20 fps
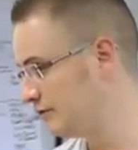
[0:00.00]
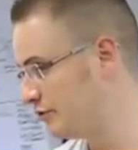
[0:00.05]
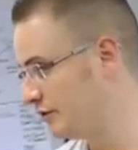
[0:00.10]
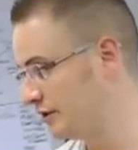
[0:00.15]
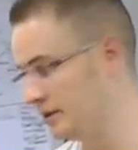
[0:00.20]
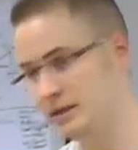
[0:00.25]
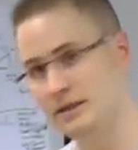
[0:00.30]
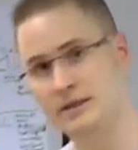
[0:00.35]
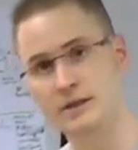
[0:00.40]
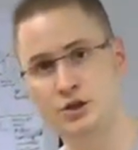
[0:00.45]
für
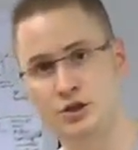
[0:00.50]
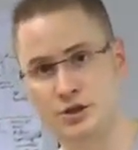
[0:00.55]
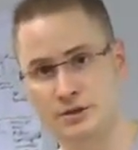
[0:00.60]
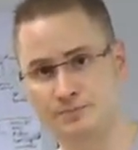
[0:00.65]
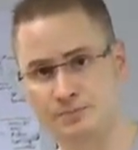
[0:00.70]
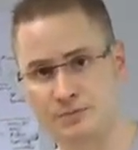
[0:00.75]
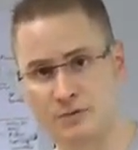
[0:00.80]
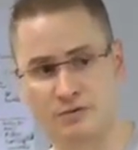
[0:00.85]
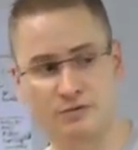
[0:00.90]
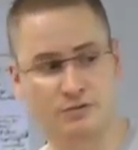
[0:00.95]
die
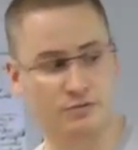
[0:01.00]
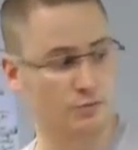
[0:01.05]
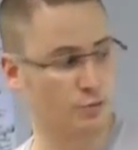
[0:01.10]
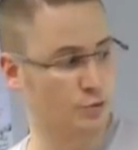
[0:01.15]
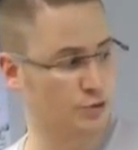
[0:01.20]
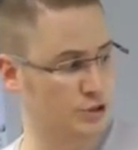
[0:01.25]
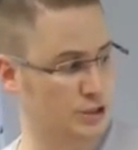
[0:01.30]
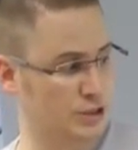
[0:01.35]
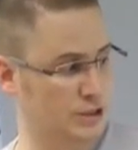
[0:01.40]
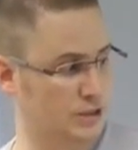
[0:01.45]
Tische, wo
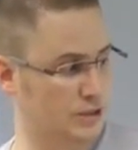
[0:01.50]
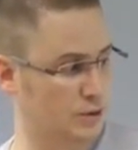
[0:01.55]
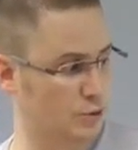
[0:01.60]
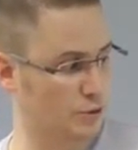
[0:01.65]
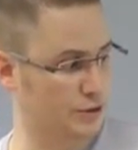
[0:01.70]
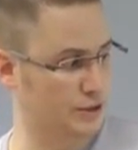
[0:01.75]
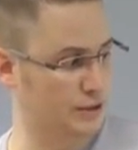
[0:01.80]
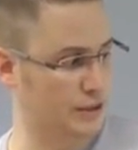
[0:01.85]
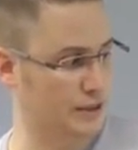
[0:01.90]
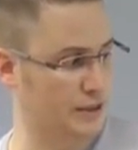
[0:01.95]
die
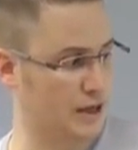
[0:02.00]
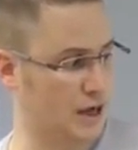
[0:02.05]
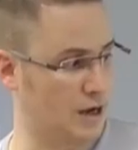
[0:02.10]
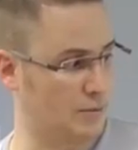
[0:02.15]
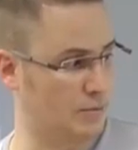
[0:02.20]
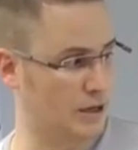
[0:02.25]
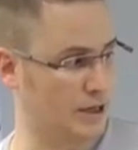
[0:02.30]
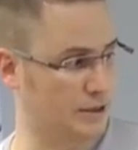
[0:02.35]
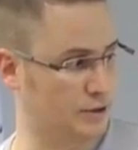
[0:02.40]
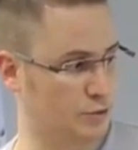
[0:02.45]
Leute dran
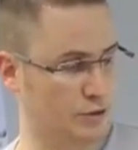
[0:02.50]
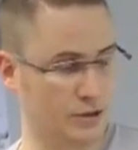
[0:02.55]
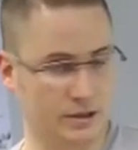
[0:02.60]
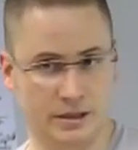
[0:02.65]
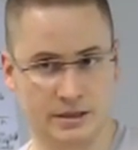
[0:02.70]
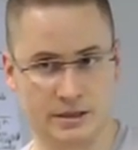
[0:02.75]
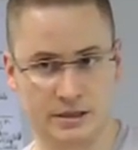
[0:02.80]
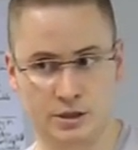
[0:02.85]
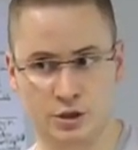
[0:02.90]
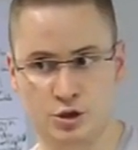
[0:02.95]
arbeiten oder
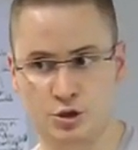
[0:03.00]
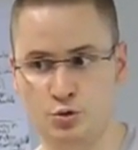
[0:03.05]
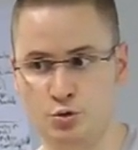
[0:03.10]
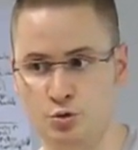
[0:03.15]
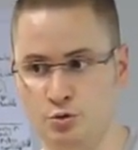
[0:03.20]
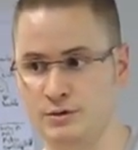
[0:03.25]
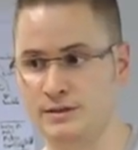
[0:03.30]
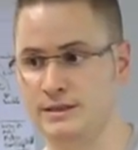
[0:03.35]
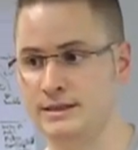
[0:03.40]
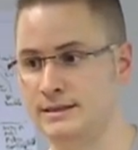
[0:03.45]
dann in den
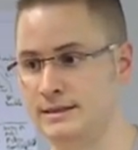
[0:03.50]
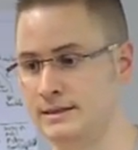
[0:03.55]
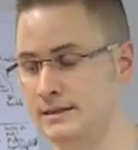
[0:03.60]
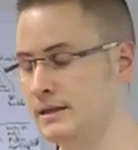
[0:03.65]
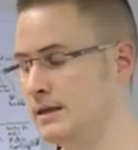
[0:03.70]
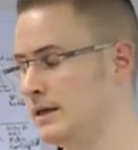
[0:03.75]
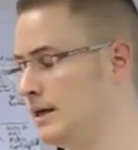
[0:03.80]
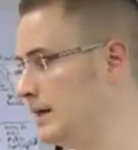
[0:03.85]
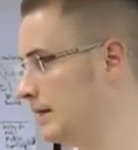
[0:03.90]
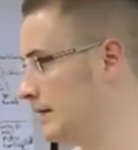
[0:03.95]
Schulungen sitzen,
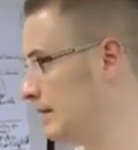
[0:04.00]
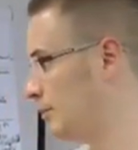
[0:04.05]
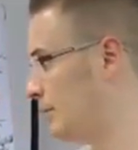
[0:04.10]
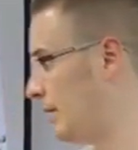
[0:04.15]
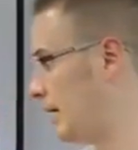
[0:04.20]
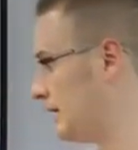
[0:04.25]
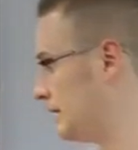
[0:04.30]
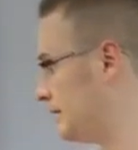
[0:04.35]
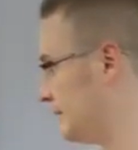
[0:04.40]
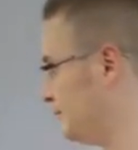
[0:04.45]

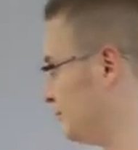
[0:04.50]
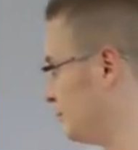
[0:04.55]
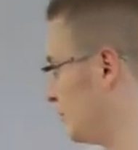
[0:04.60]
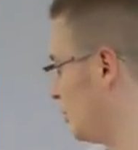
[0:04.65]
gemacht.